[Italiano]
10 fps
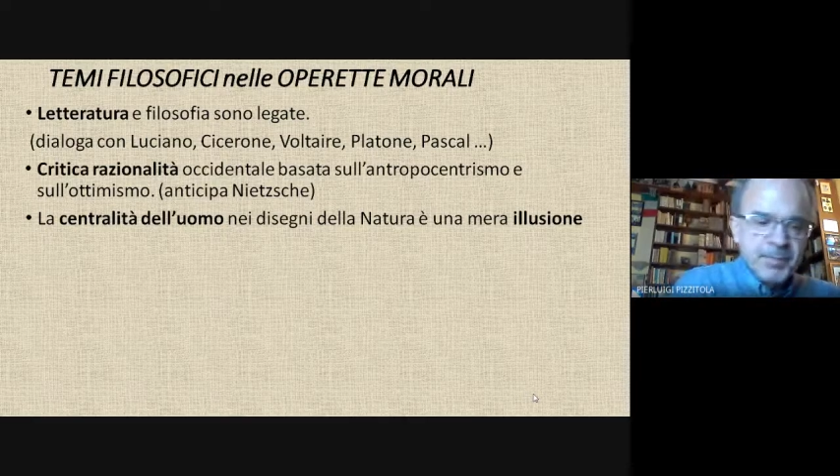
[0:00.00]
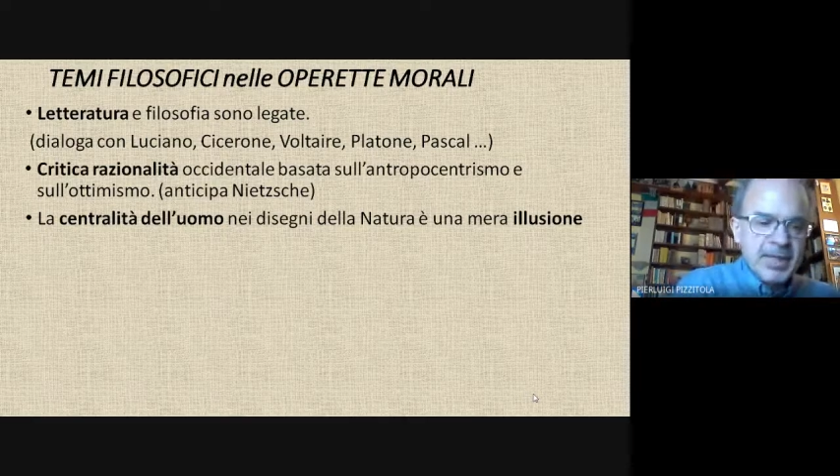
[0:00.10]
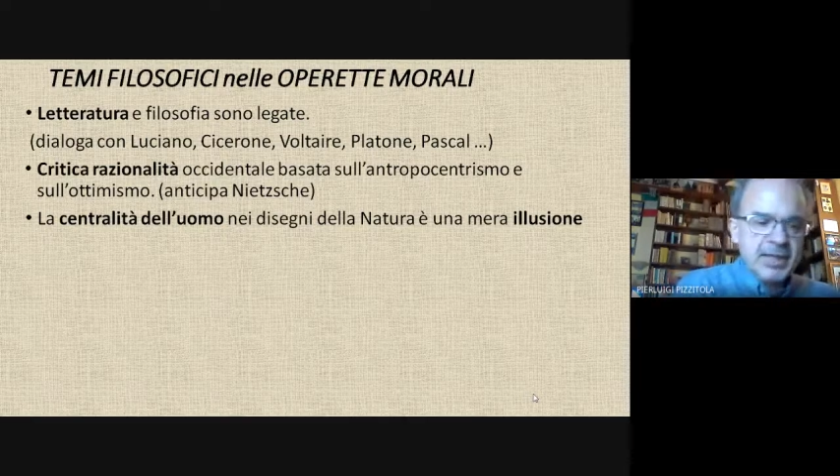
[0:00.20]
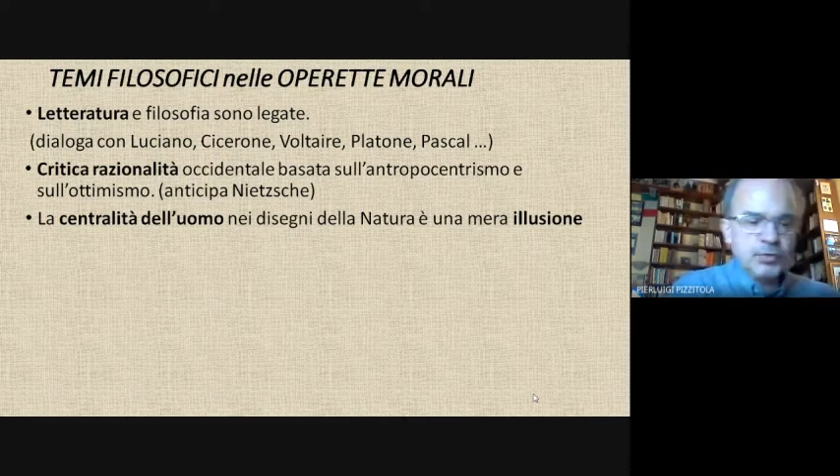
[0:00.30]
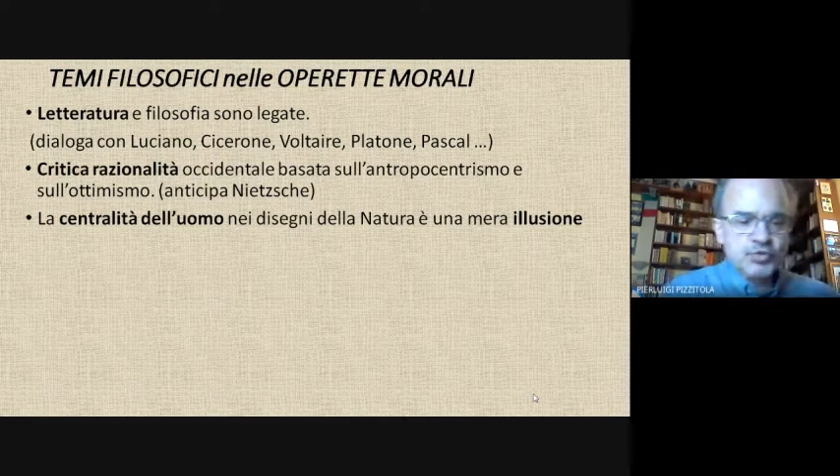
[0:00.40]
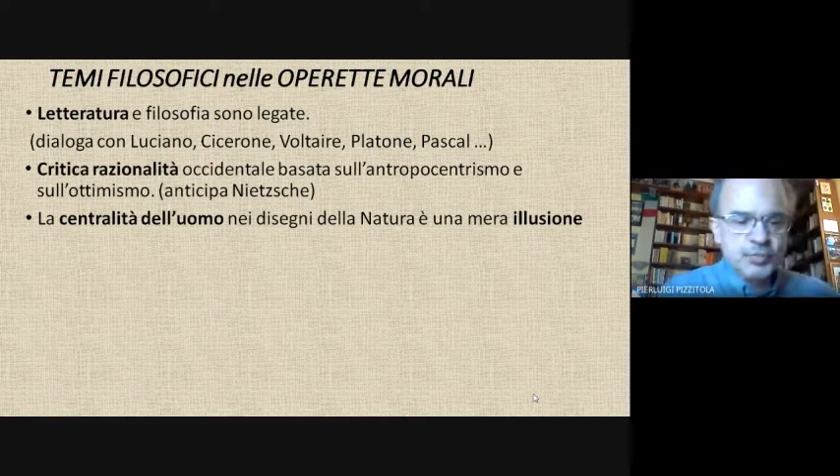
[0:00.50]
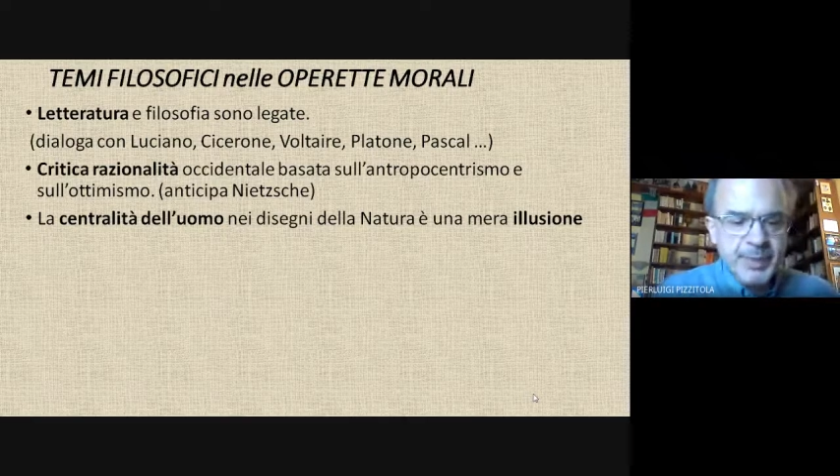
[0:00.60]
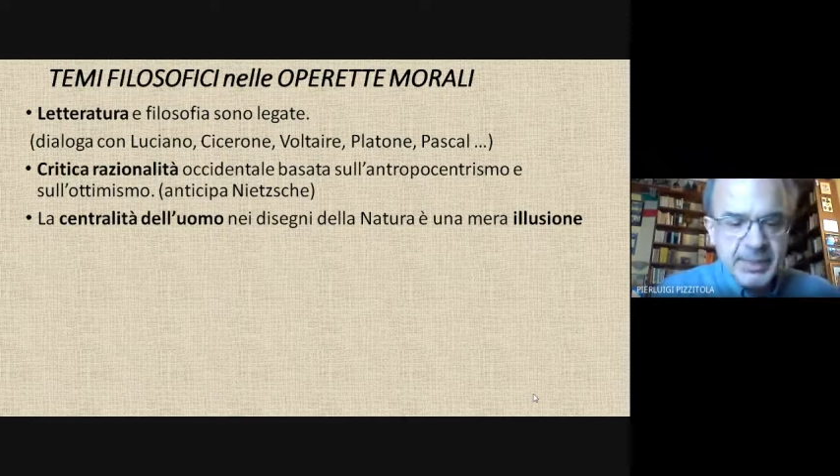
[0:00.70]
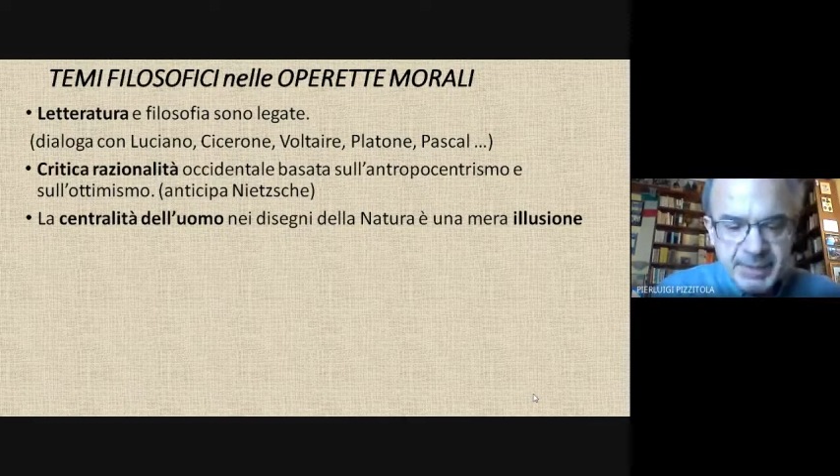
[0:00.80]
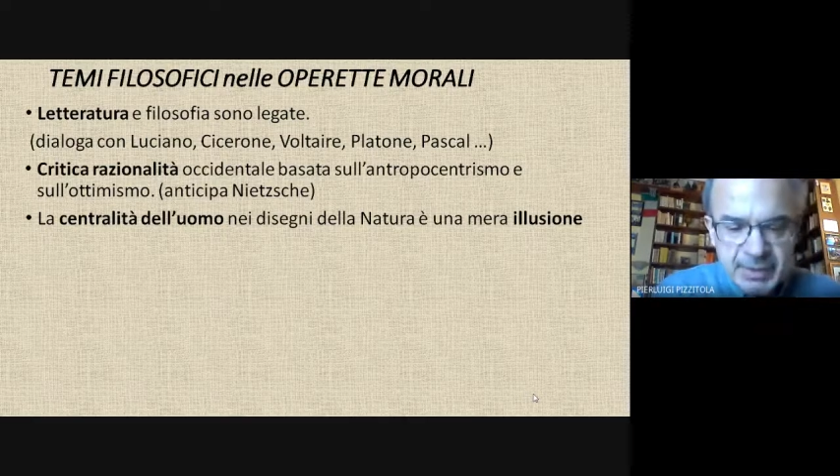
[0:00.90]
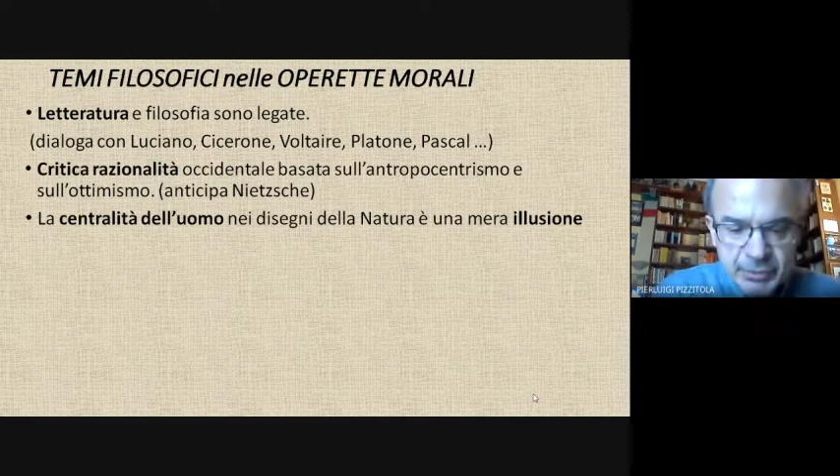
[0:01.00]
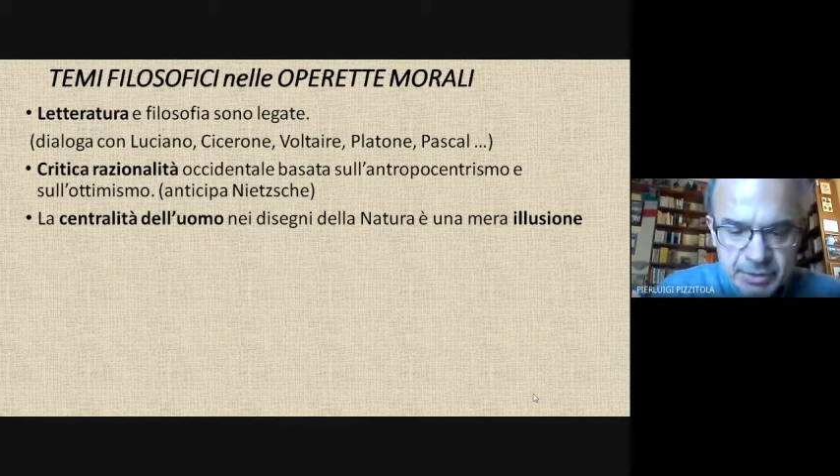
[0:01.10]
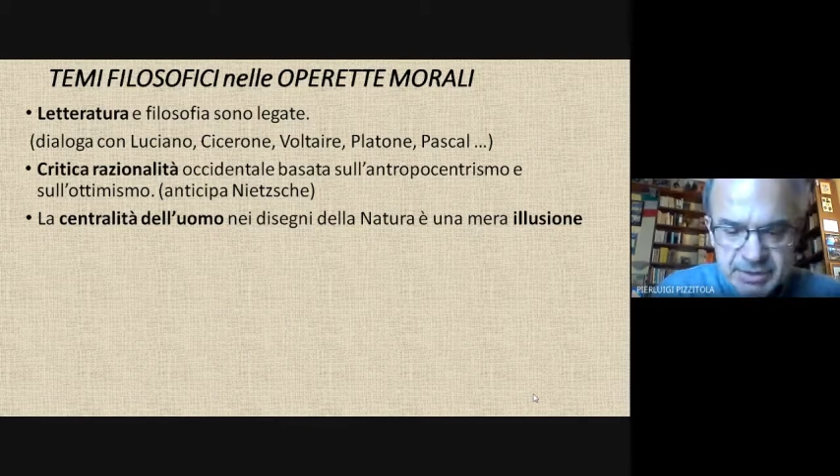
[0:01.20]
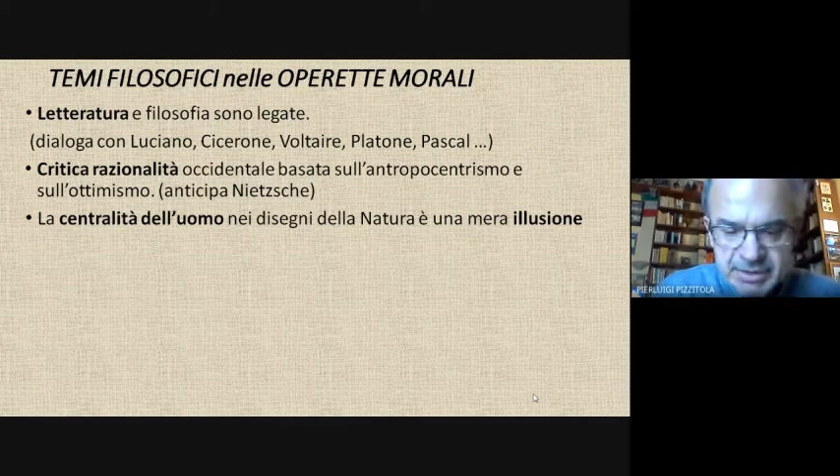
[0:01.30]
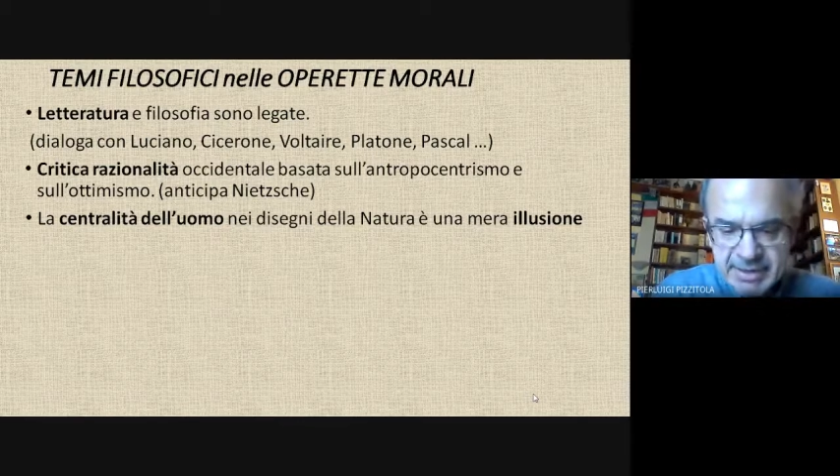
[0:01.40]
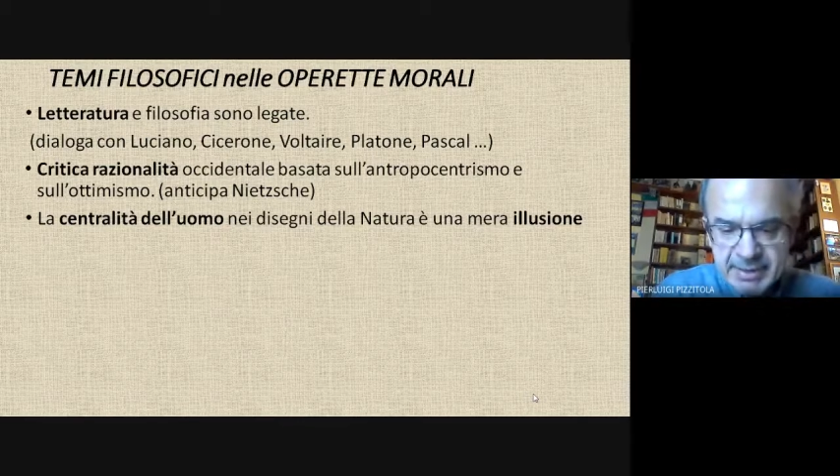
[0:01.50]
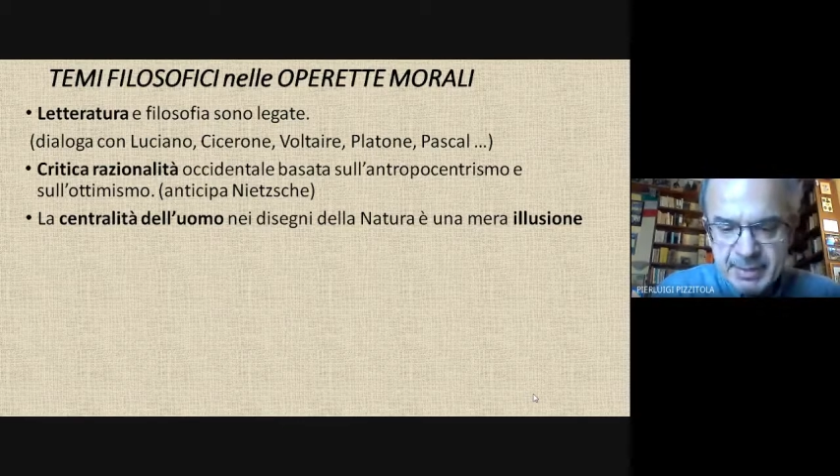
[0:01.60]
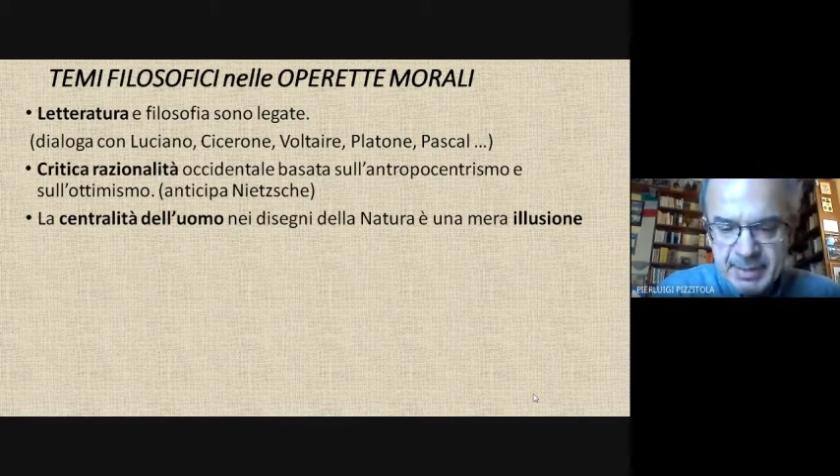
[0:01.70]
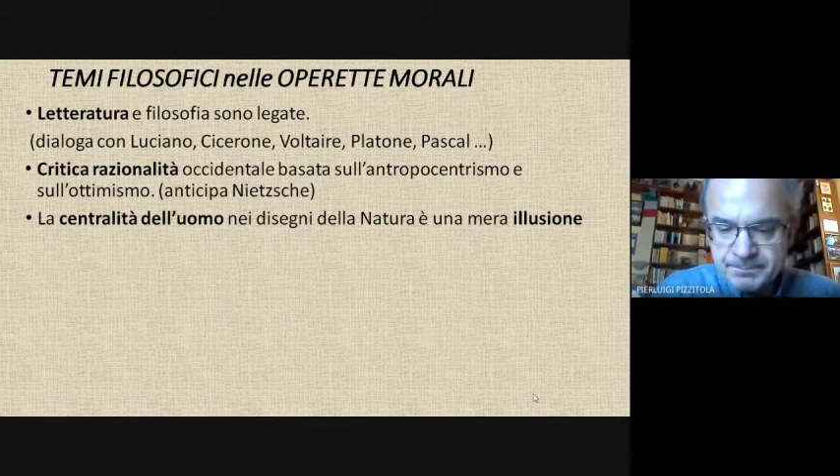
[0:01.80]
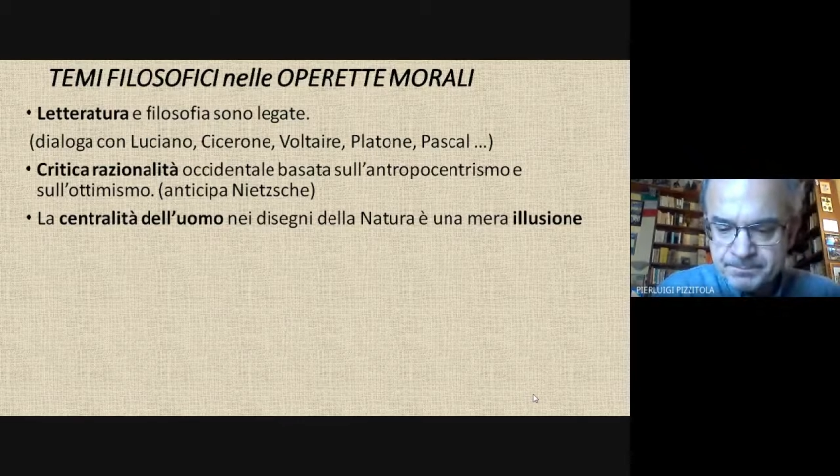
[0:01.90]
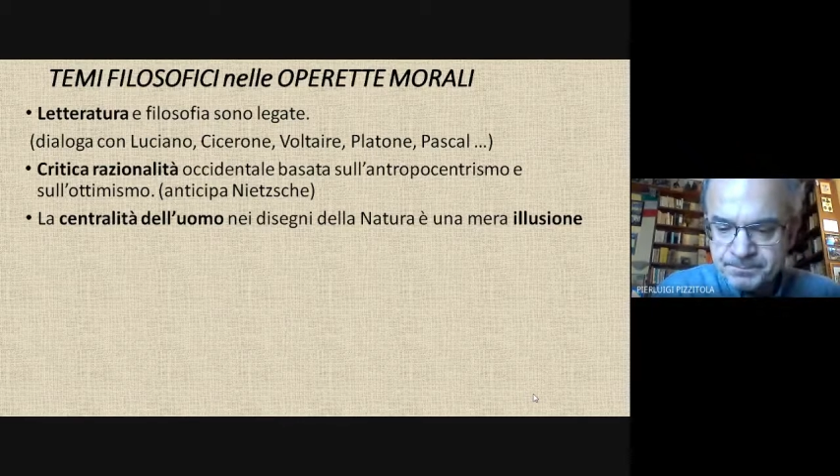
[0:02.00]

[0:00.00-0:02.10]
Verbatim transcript: e col superamento del sistema